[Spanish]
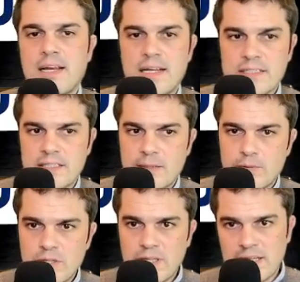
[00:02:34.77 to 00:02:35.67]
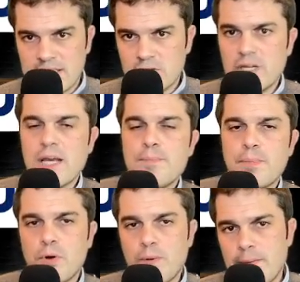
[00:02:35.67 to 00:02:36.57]
en las que estamos interesados y que
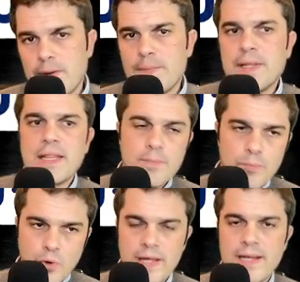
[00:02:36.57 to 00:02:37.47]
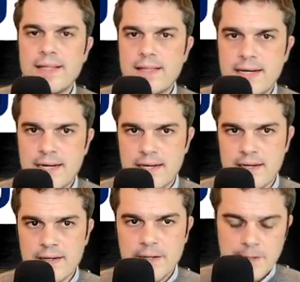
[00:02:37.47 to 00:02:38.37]
probablemente puedan entrar